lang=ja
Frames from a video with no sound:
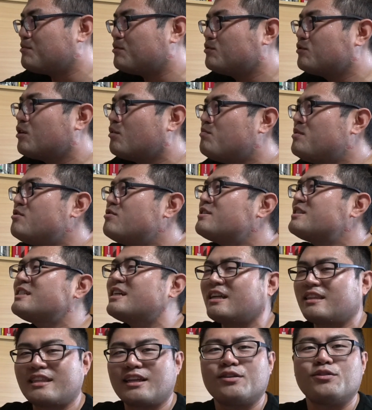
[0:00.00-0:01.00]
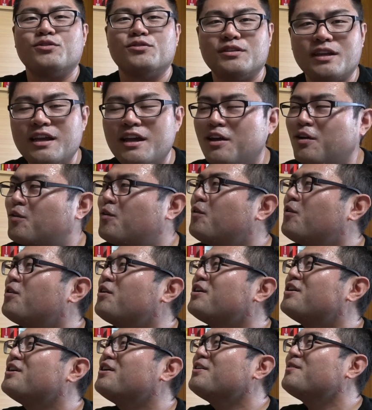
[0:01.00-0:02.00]
分の身内やったというね、
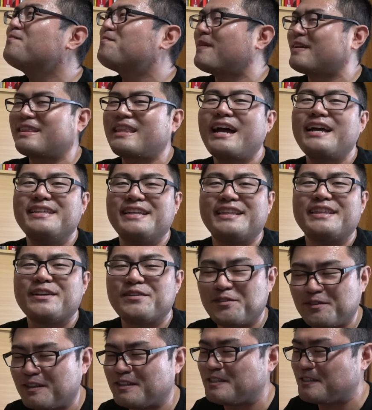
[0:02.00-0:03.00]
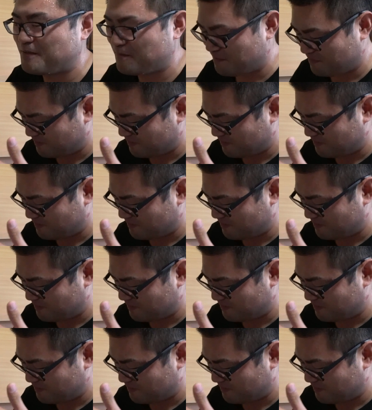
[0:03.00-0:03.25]
こういうパターンになってくるんです。